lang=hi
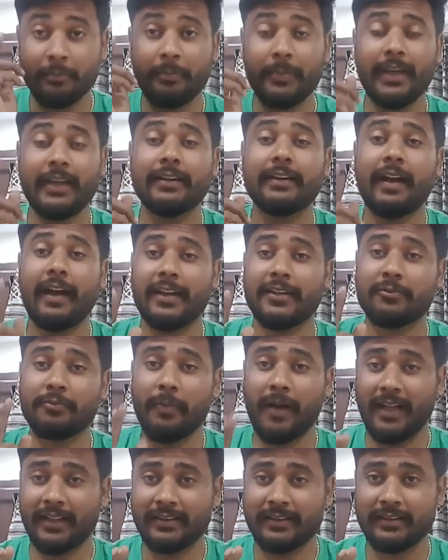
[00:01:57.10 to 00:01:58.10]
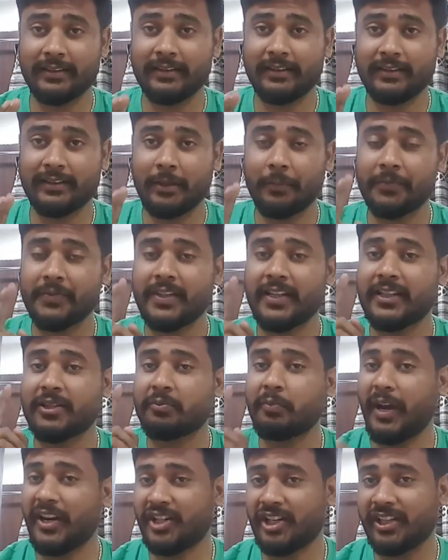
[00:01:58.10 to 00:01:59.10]
मेन खास बात सबसे
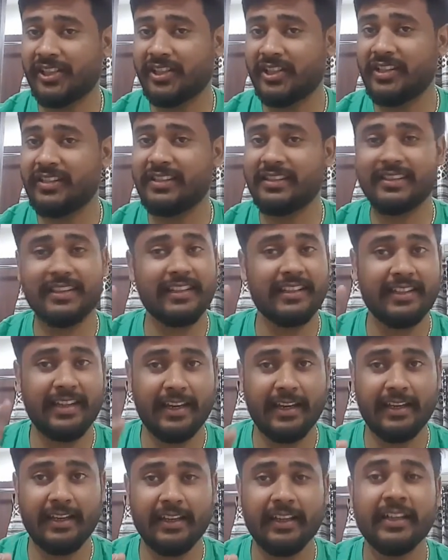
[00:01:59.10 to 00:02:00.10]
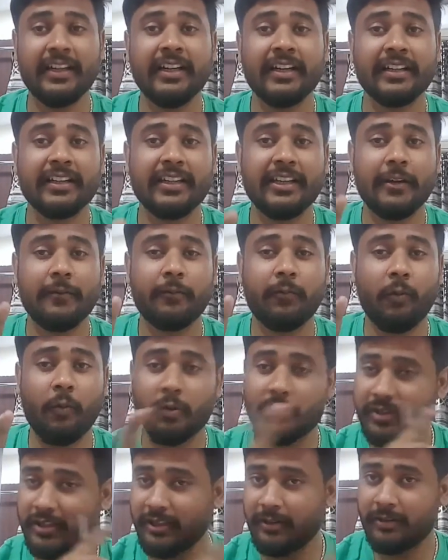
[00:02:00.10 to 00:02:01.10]
स्पेशल चीज़ इसकी ये है कि ये
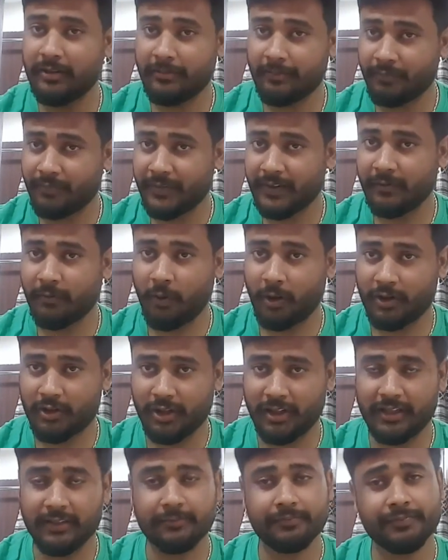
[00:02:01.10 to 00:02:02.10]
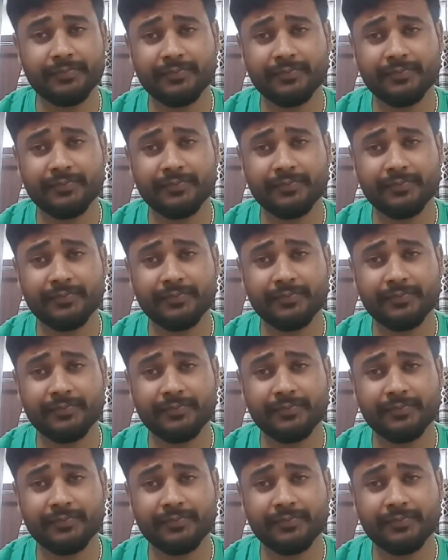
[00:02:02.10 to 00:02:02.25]
4G वॉच है